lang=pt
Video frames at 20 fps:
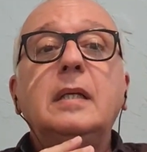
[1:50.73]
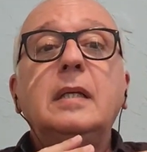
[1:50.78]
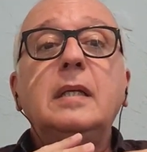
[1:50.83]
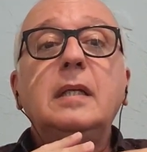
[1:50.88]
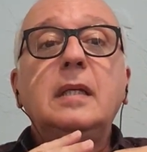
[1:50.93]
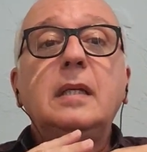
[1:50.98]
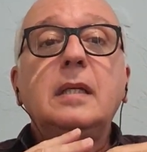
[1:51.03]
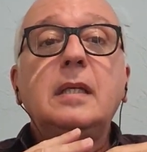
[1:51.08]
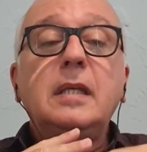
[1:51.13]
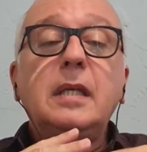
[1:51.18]

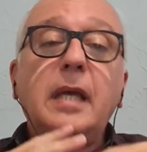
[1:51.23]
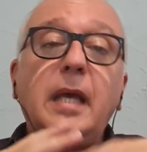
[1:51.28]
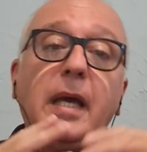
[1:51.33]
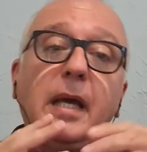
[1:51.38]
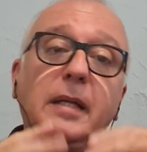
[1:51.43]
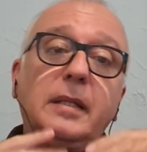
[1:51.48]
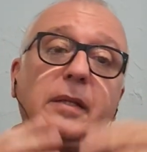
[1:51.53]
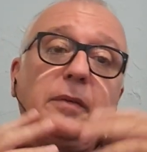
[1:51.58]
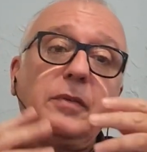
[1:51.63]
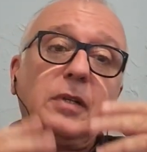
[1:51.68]
e que
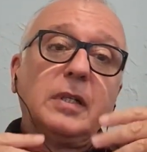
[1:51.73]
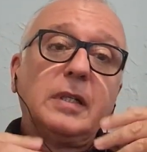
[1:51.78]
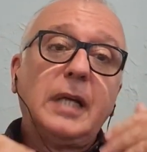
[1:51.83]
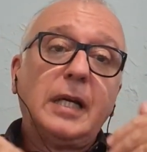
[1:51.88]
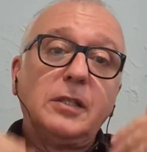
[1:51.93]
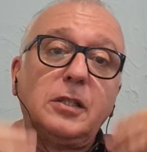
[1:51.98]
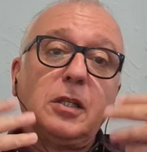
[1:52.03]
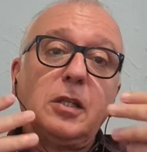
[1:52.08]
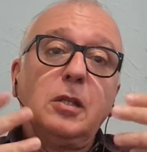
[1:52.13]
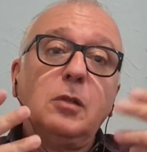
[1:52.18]
é, na
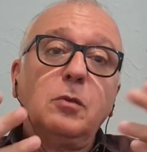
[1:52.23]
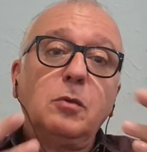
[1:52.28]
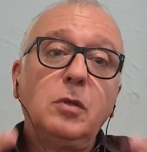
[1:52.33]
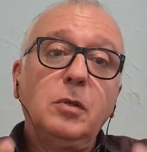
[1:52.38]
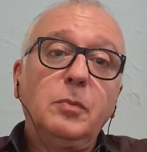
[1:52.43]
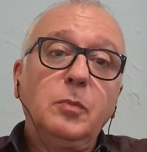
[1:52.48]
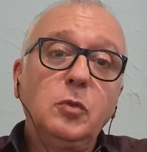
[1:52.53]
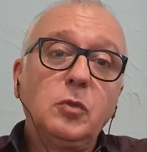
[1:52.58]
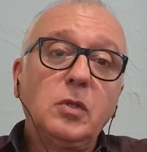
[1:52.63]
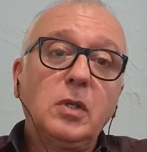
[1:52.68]
verdade, aquilo
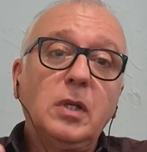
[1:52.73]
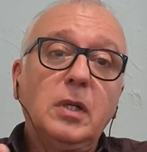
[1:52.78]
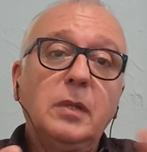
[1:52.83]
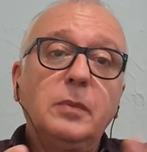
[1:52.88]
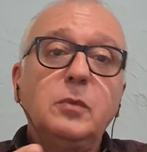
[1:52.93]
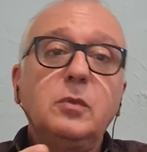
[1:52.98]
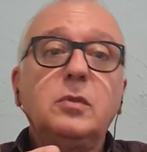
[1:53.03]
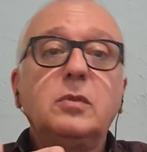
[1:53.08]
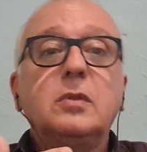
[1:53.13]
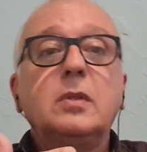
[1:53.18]
que
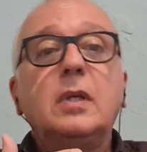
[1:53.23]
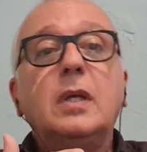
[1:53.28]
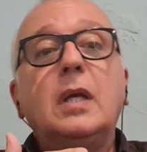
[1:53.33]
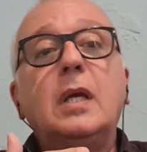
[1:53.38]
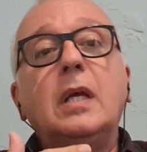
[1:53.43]
buscamos